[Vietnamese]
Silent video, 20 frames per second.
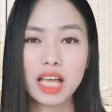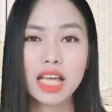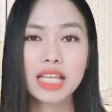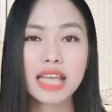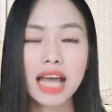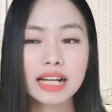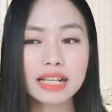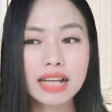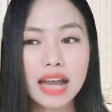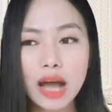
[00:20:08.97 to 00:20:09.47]

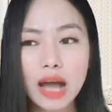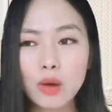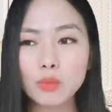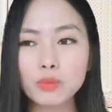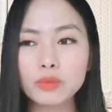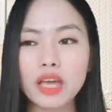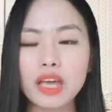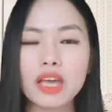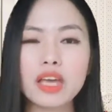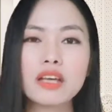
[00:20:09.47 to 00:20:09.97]
tháng nào cũng
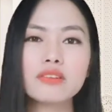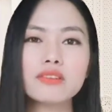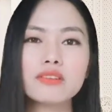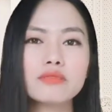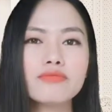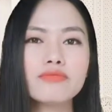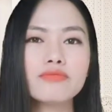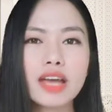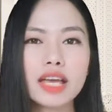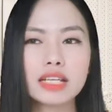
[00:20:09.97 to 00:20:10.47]
thế
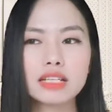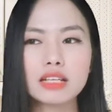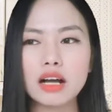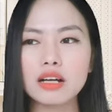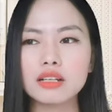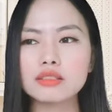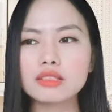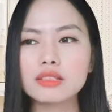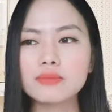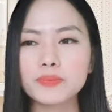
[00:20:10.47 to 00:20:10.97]
phải
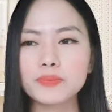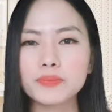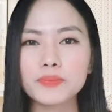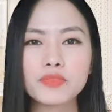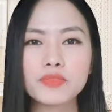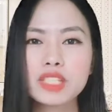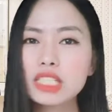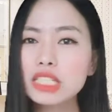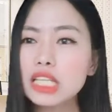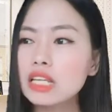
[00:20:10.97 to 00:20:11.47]
uh,
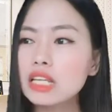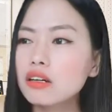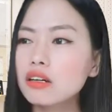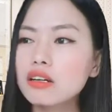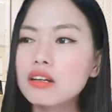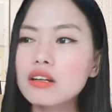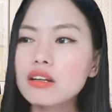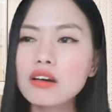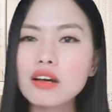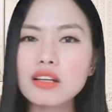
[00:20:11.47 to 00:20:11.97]
xin
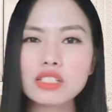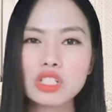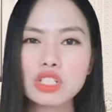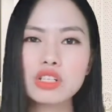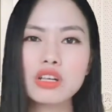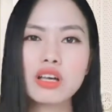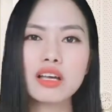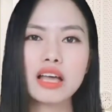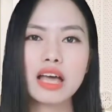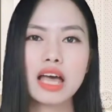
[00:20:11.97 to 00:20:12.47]
ứng lương
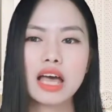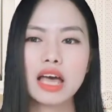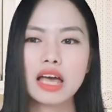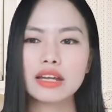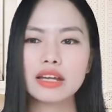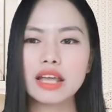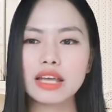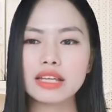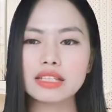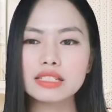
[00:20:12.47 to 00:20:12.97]
trước
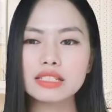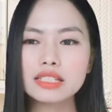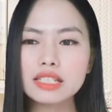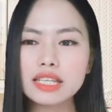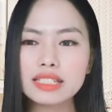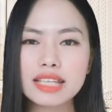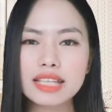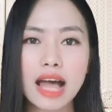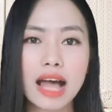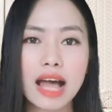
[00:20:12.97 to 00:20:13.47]
để
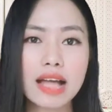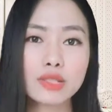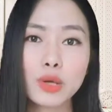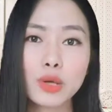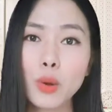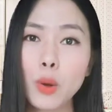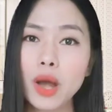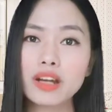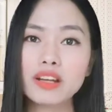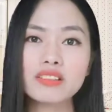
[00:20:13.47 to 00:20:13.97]
chi trả cho
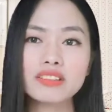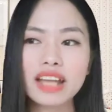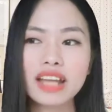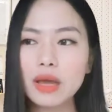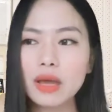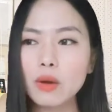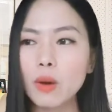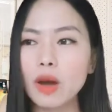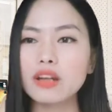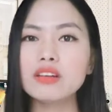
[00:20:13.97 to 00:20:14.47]
hóa đơn
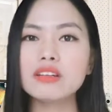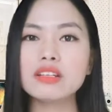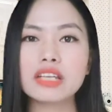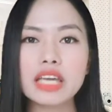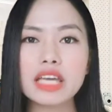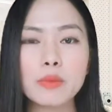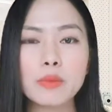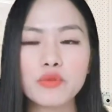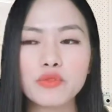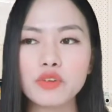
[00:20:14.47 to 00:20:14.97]
này hóa đơn
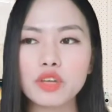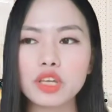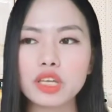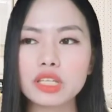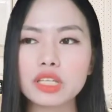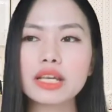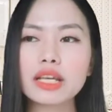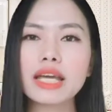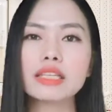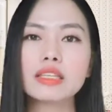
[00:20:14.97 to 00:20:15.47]
kia bởi vì
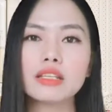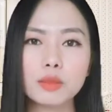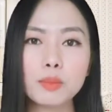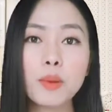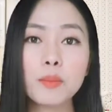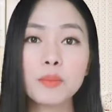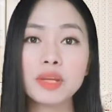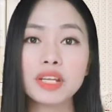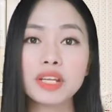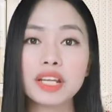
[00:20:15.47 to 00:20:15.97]
những cái thứ
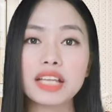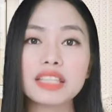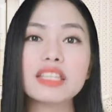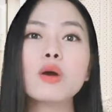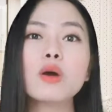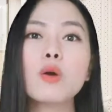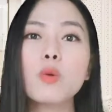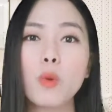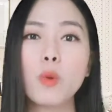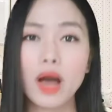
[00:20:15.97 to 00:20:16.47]
mà mình đã
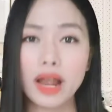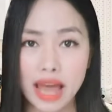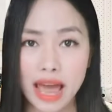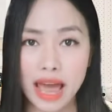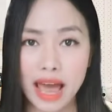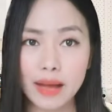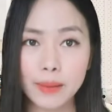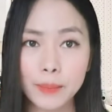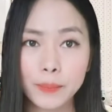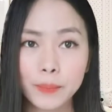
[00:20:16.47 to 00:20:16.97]
tiêu quá
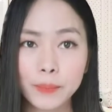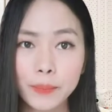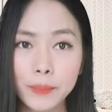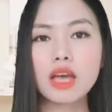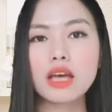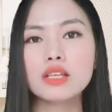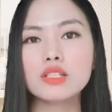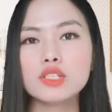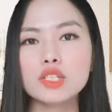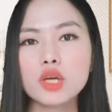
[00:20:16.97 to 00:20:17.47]
đáng
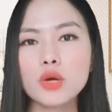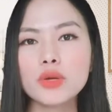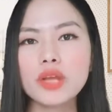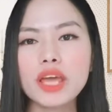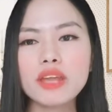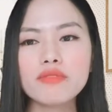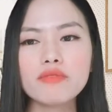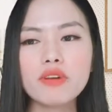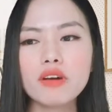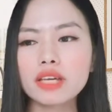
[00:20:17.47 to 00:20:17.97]
cho
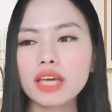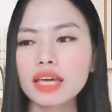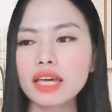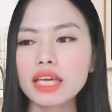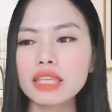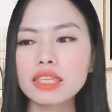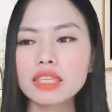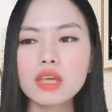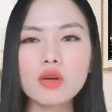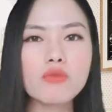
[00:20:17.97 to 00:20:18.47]
nên với cái
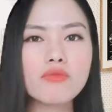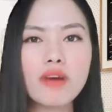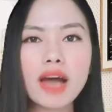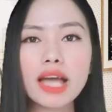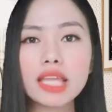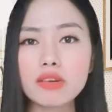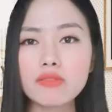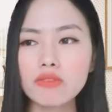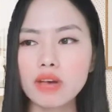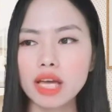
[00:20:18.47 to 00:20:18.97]
cách tiêu
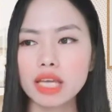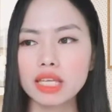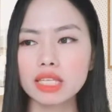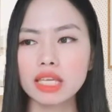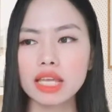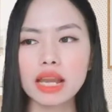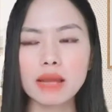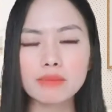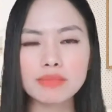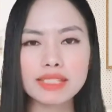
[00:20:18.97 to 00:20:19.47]
pha như vậy
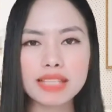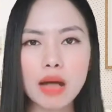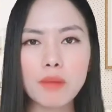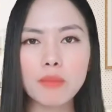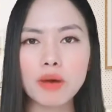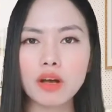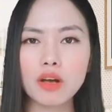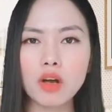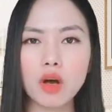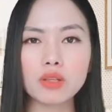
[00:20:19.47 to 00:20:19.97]
thì làm
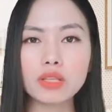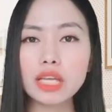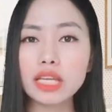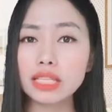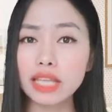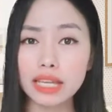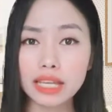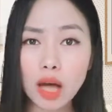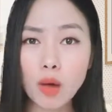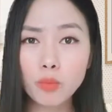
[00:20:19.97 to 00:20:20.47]
sao mà có thể
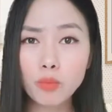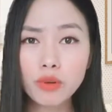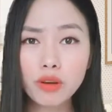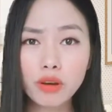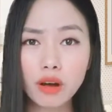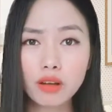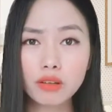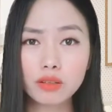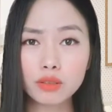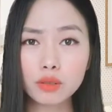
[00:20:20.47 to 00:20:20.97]
thành công
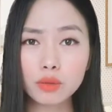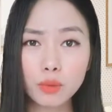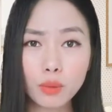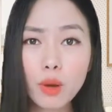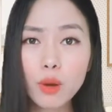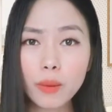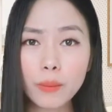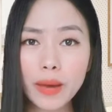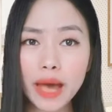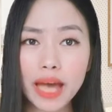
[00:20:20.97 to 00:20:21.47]
được đúng
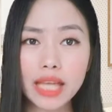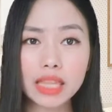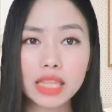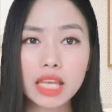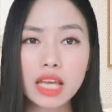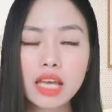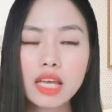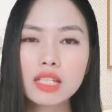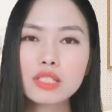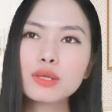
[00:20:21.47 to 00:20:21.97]
không các bạn
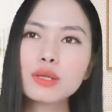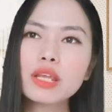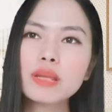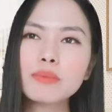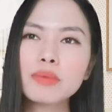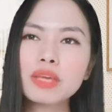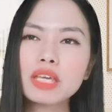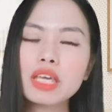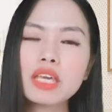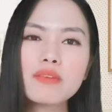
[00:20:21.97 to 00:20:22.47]
cho
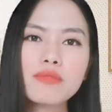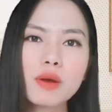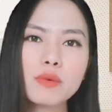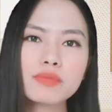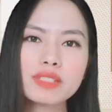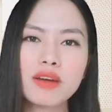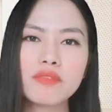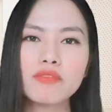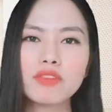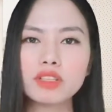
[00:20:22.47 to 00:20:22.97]
nên mình hy
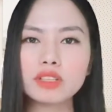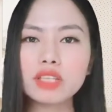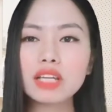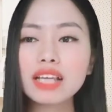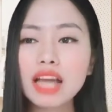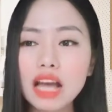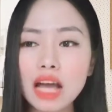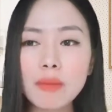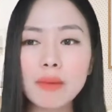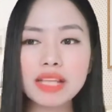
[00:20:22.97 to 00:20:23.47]
vọng rằng với
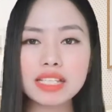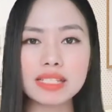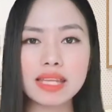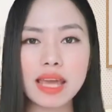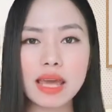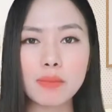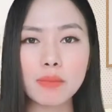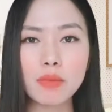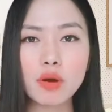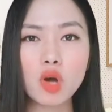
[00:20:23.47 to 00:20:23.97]
tất cả các bạn
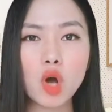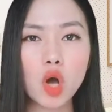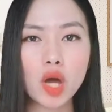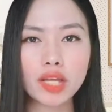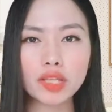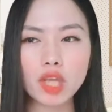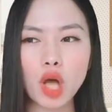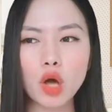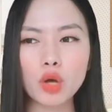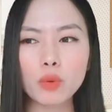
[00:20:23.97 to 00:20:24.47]
trẻ mà có
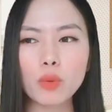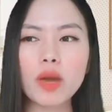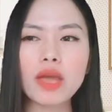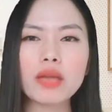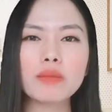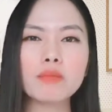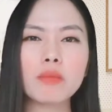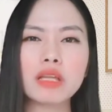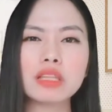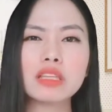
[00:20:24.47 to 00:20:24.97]
cái thói
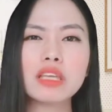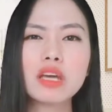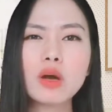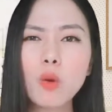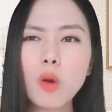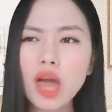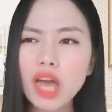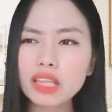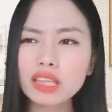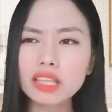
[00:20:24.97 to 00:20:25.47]
quen mà
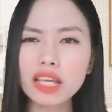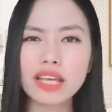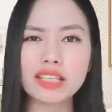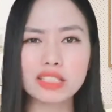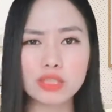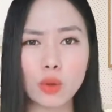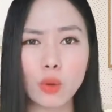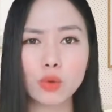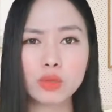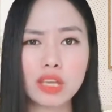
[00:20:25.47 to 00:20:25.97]
tiêu hết
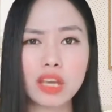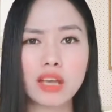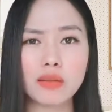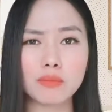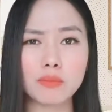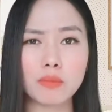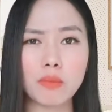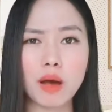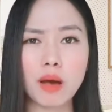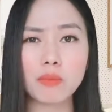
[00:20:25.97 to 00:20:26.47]
cái số
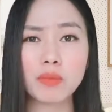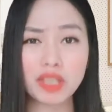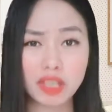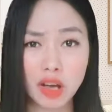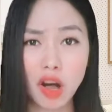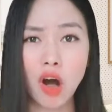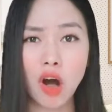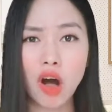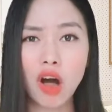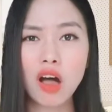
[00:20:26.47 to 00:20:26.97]
tiền mà
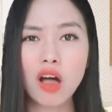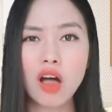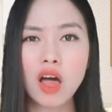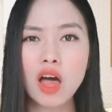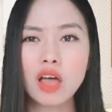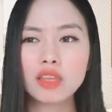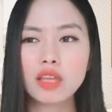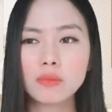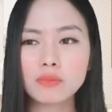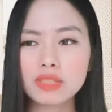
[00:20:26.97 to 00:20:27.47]
mình có
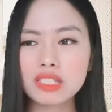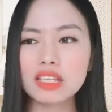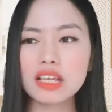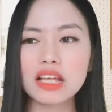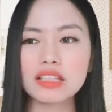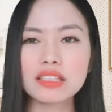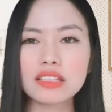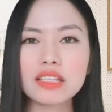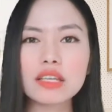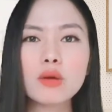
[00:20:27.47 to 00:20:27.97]
thậm chí
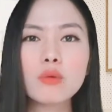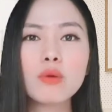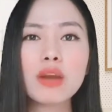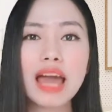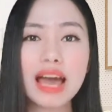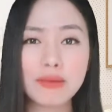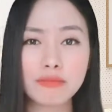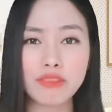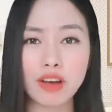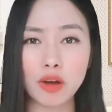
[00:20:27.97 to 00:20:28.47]
là tiêu
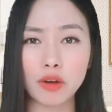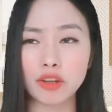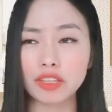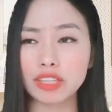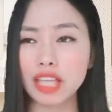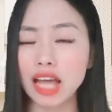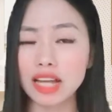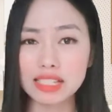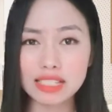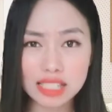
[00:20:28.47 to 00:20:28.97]
lạm vào
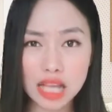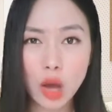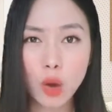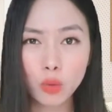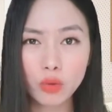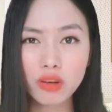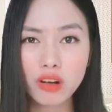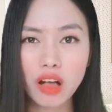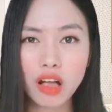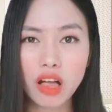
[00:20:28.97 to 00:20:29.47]
tháng
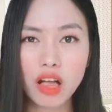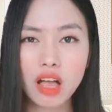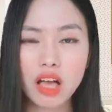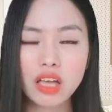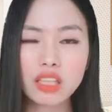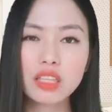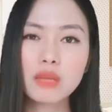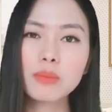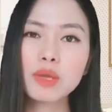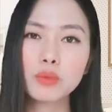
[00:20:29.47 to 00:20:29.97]
sau nữa
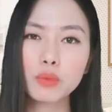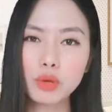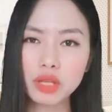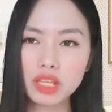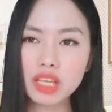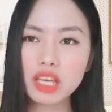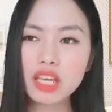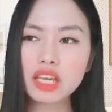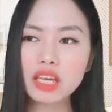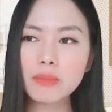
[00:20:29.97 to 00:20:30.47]
thì mình
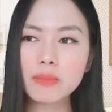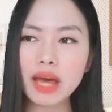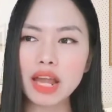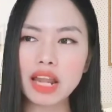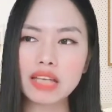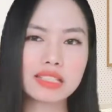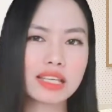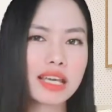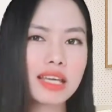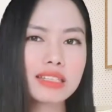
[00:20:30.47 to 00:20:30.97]
khuyến khích các bạn
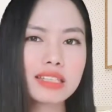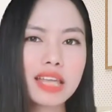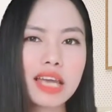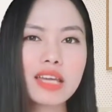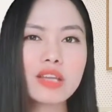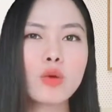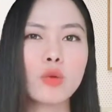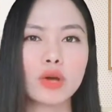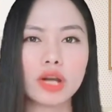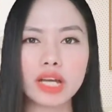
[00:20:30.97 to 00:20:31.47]
là sẽ
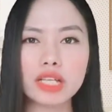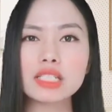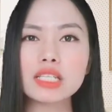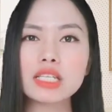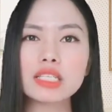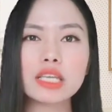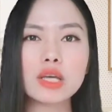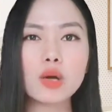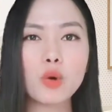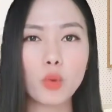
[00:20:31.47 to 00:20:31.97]
thay đổi cái
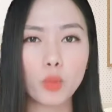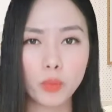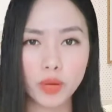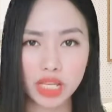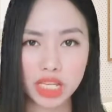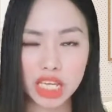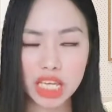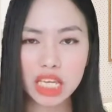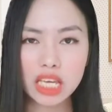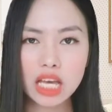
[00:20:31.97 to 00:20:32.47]
chi tiêu của
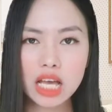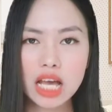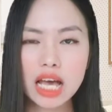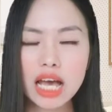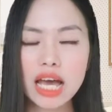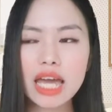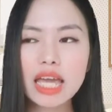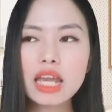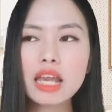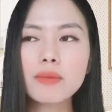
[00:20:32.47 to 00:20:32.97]
mình đi
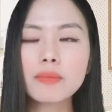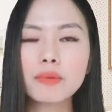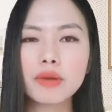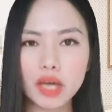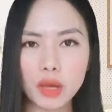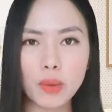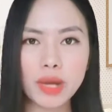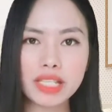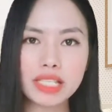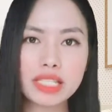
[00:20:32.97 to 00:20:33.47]
hãy lập
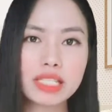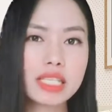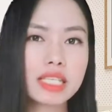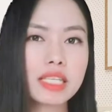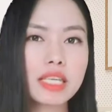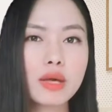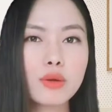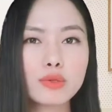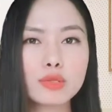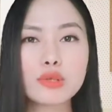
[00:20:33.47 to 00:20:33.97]
kế hoạch chi
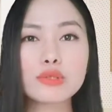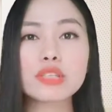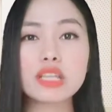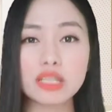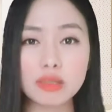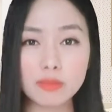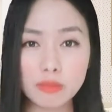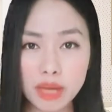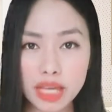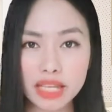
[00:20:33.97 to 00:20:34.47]
tiêu cho
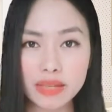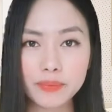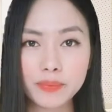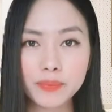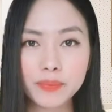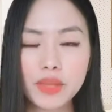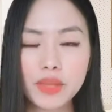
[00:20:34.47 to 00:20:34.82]
chính mình